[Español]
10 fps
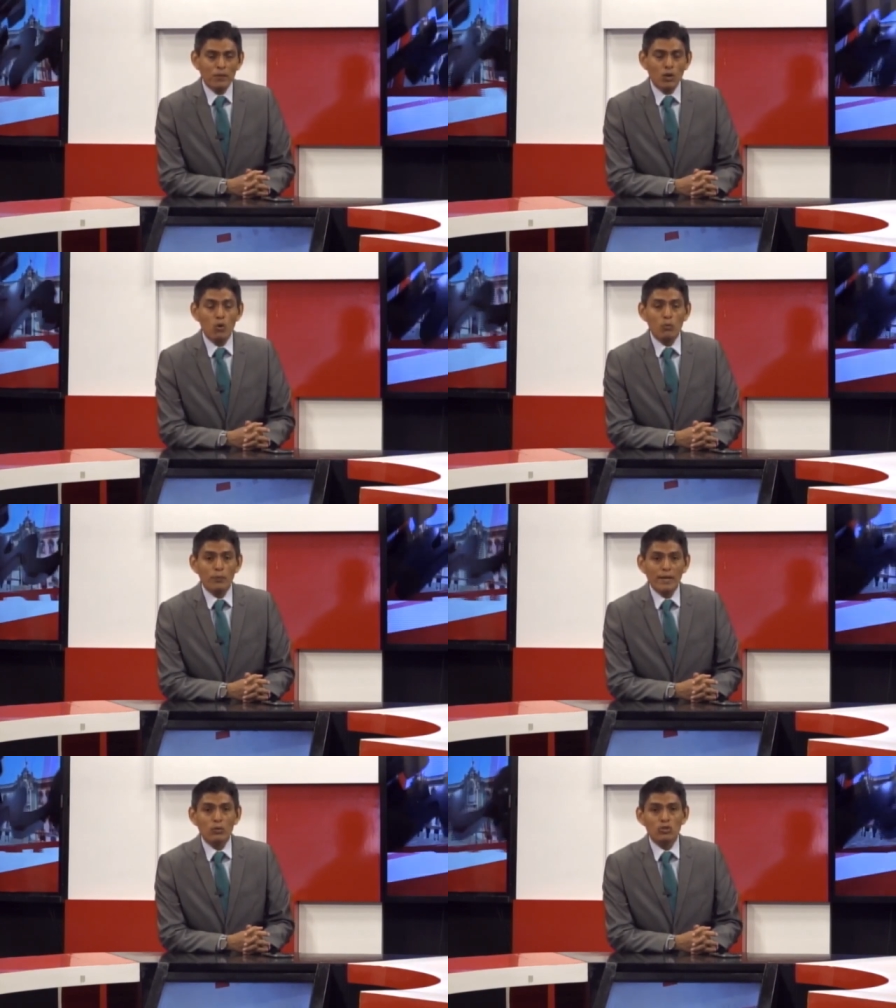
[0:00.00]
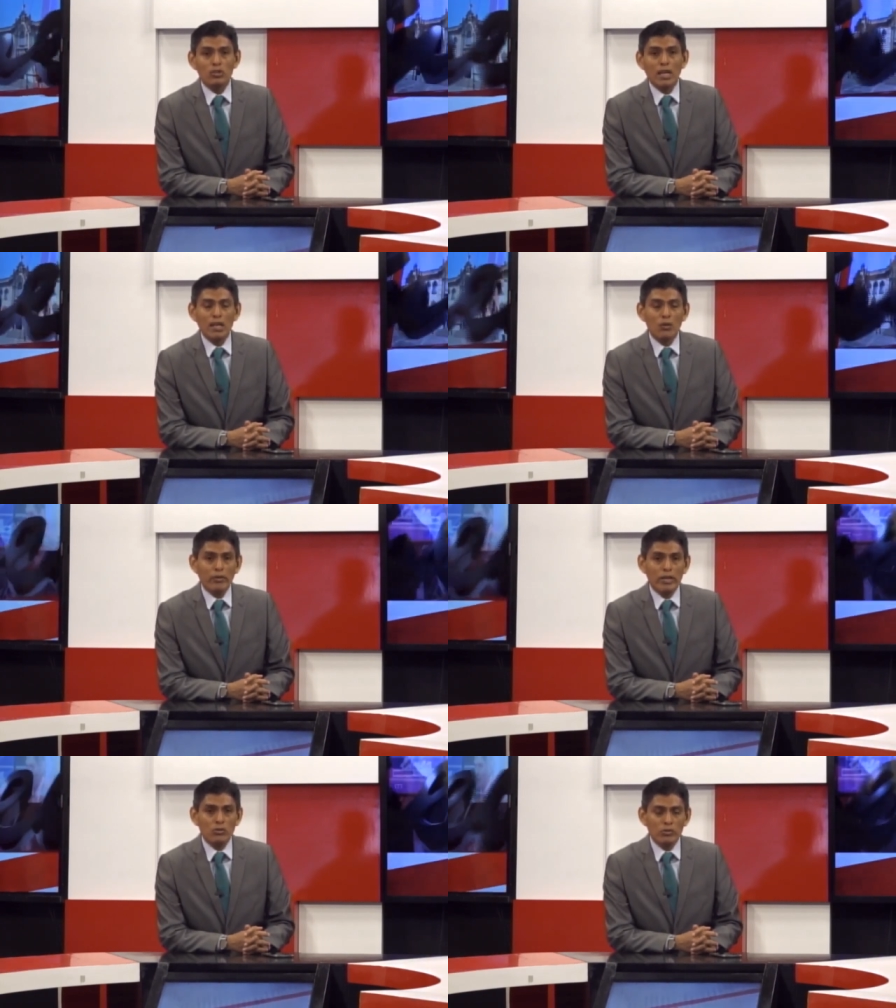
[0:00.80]
¿Cómo ve usted lo
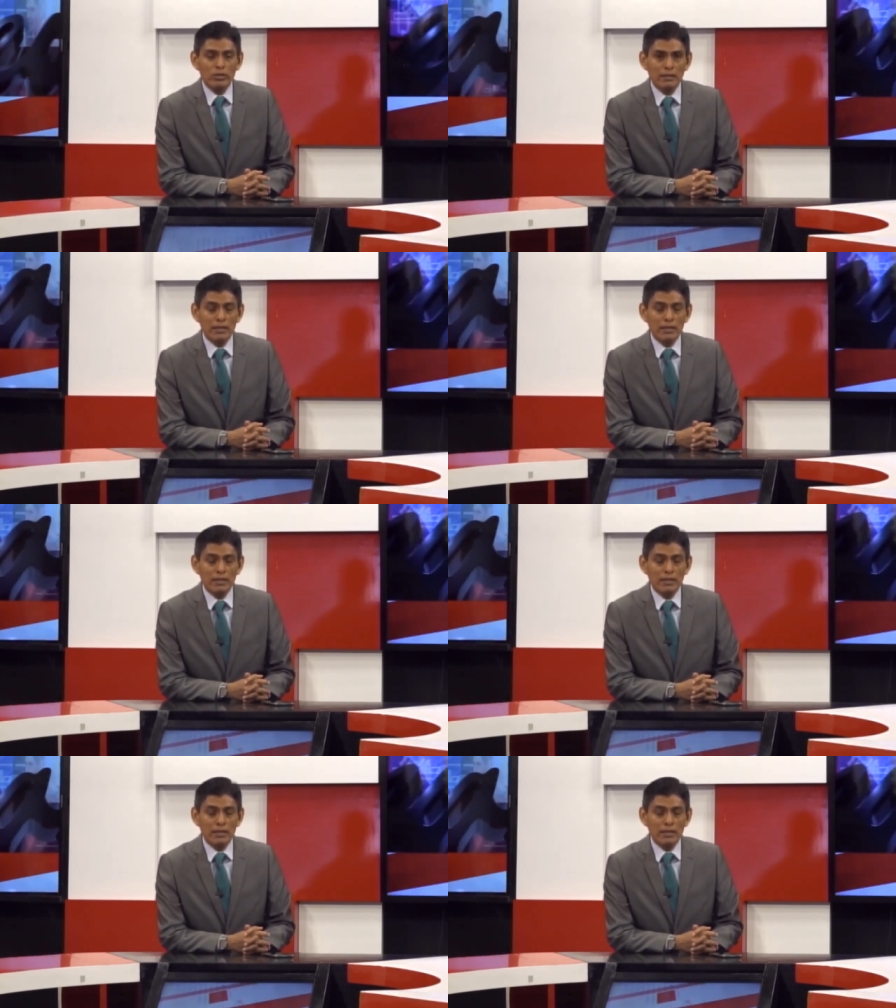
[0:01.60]
hecho este,